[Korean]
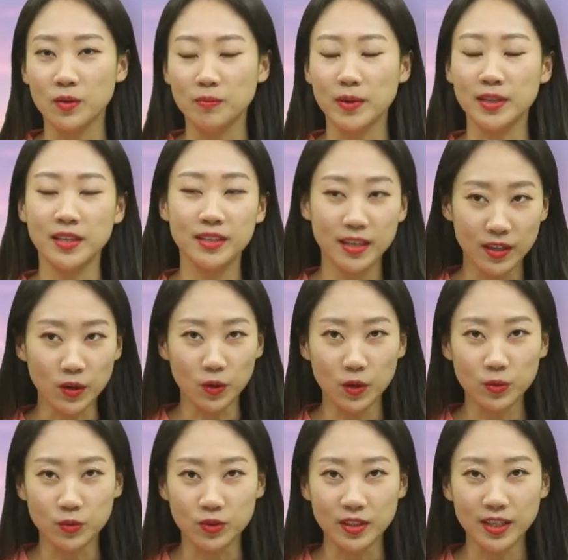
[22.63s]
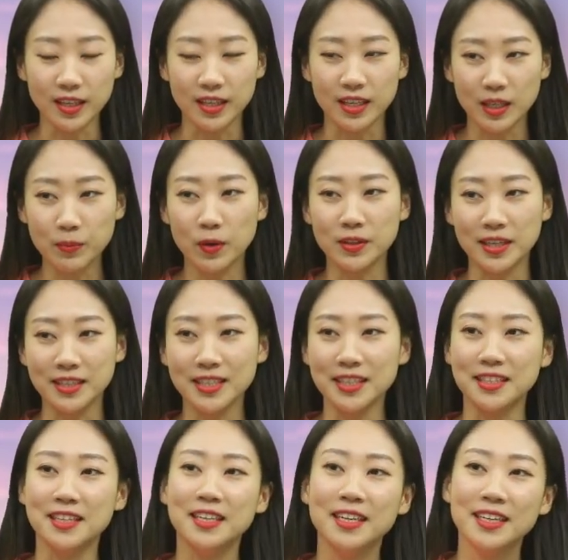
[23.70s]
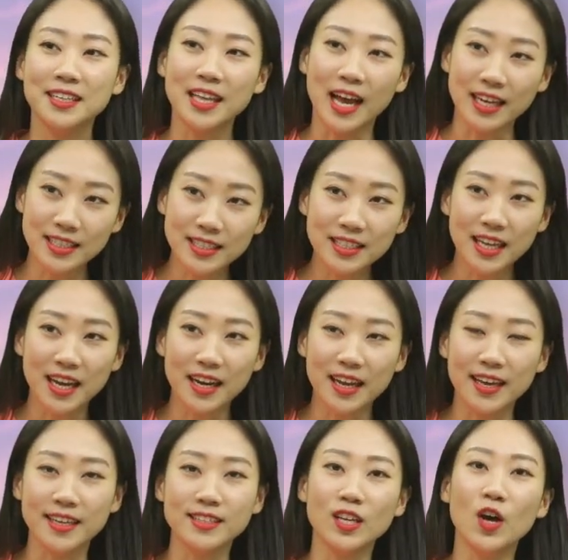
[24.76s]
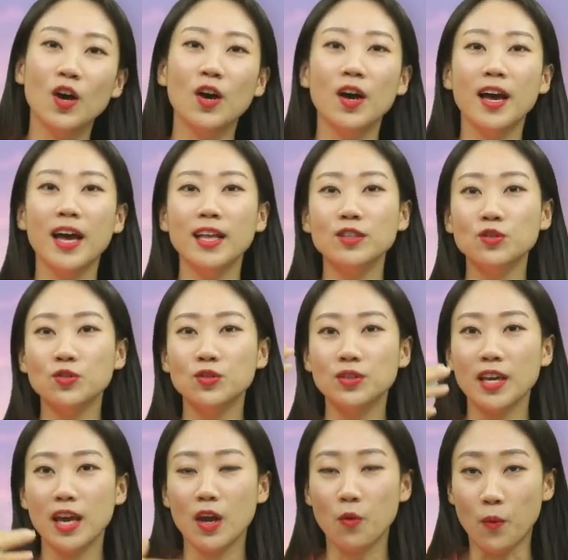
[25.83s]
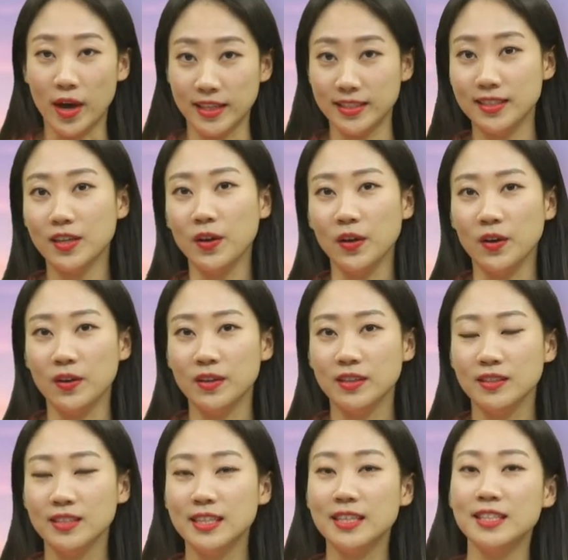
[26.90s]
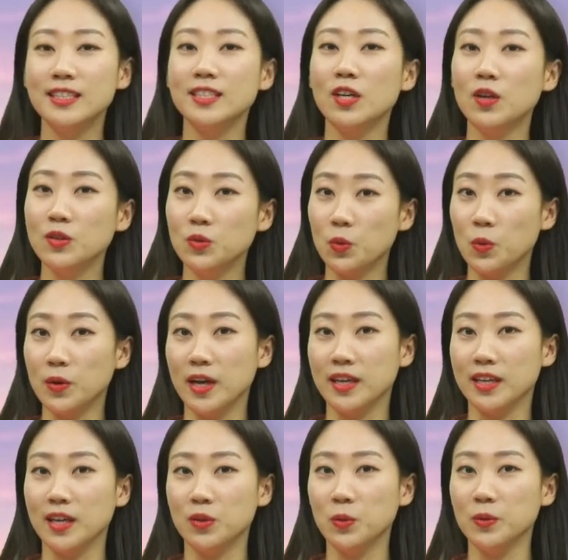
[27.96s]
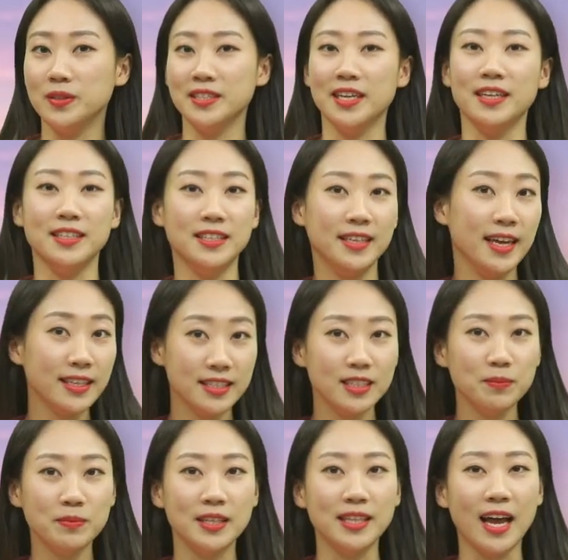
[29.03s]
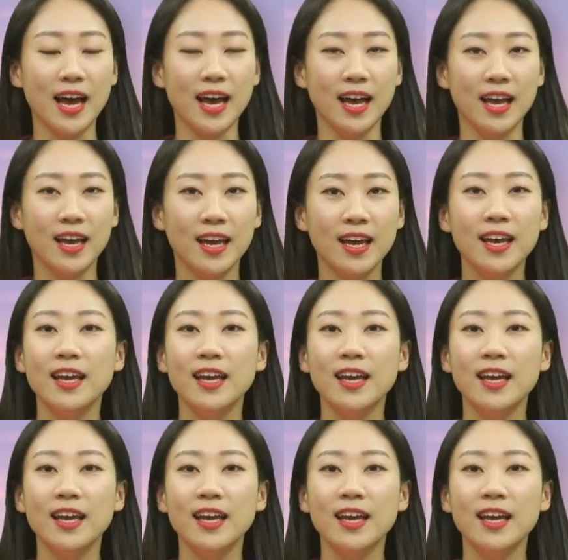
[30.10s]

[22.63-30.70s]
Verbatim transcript: 만약에 여러분이 이번에는 다른 나라에서 한국에 왔어요. 인천공항에 도착을 했습니다.